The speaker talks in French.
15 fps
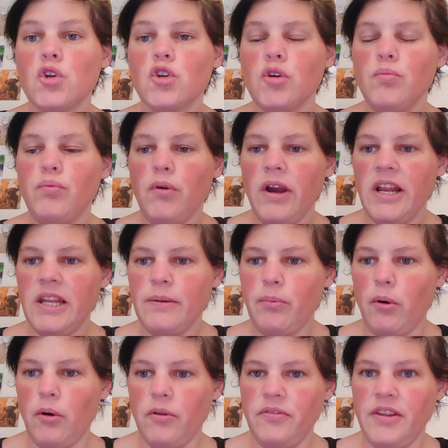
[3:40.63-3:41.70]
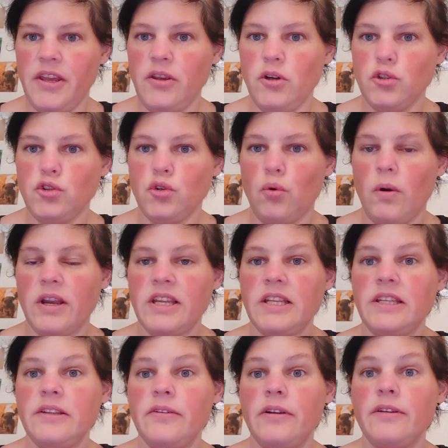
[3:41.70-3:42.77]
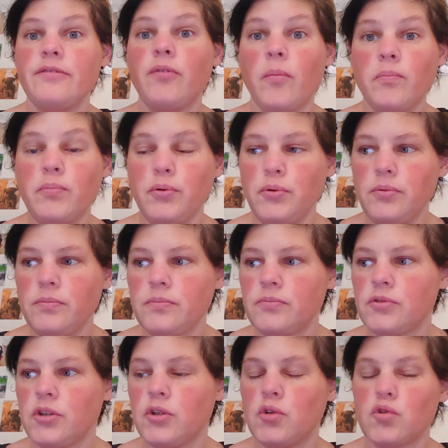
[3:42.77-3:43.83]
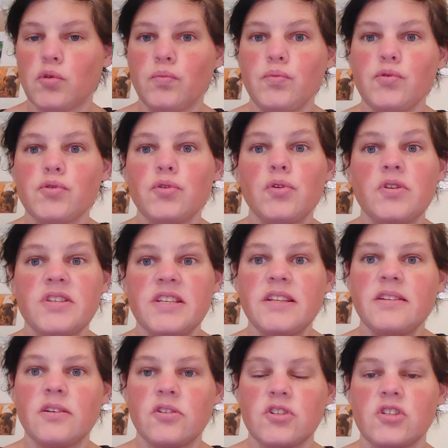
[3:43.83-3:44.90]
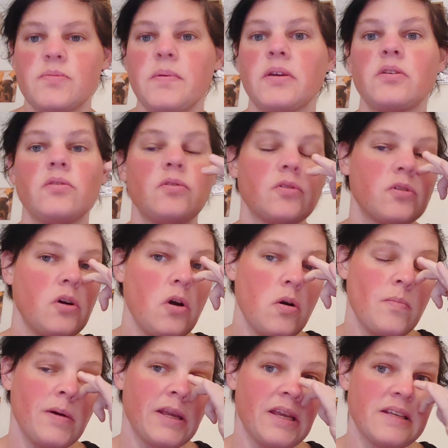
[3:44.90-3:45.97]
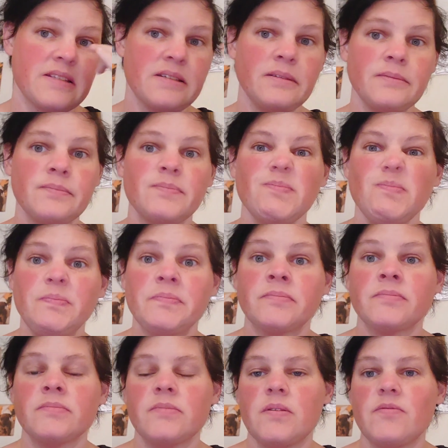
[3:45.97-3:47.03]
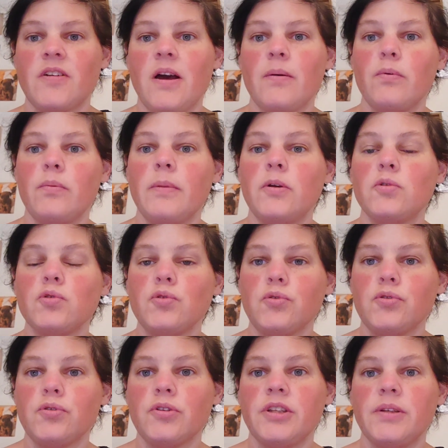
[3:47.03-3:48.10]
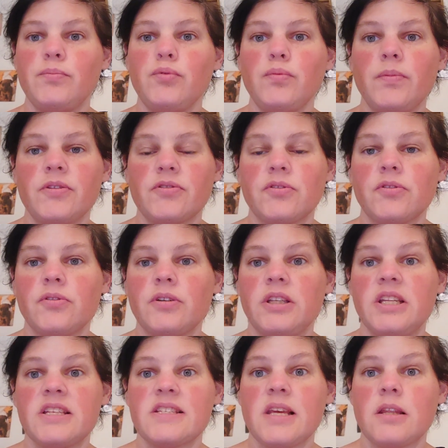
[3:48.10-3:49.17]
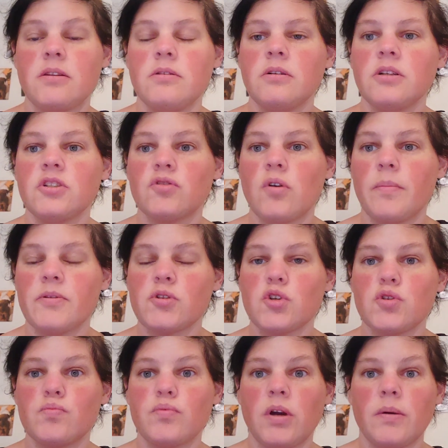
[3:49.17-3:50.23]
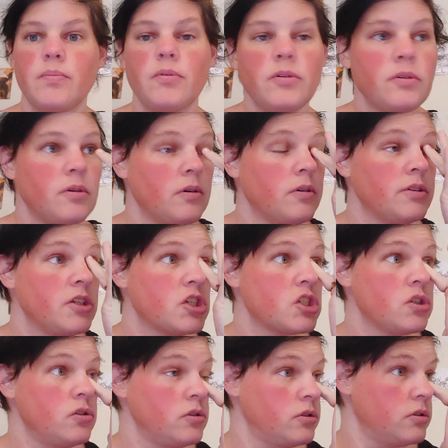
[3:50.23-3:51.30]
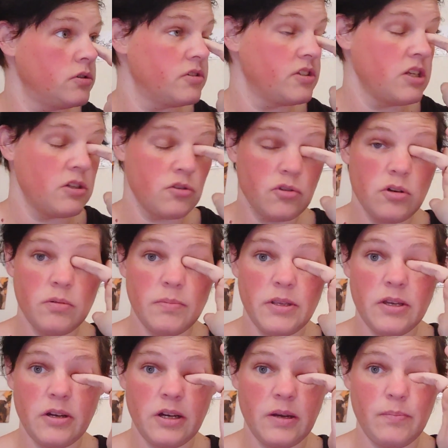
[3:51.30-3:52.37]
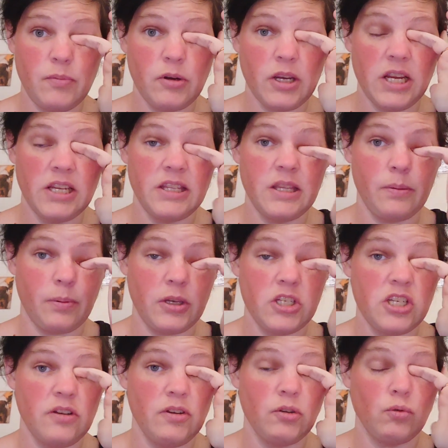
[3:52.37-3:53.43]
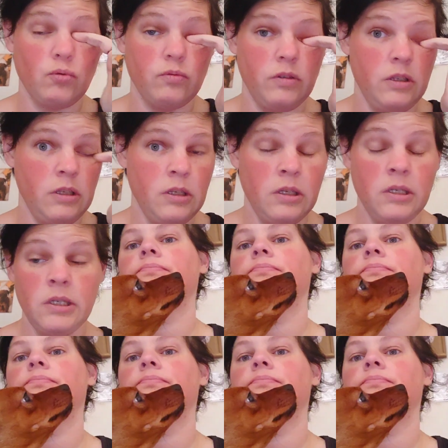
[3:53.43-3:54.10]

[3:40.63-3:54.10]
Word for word: je pourrais les prendre. D'ailleurs, je crois qu'ils ne les font plus, qu'ils ne sont plus sur le site. Alors, j'espère qu'il y en a encore en magasin. Ça me ferait un peu mal au cul qu'il n'y en ait plus parce qu'ils les adorent et je vois pas ce que je pourrais prendre en échange. C'est le seul meilleur rapport qualité-prix que j'avais trouvé.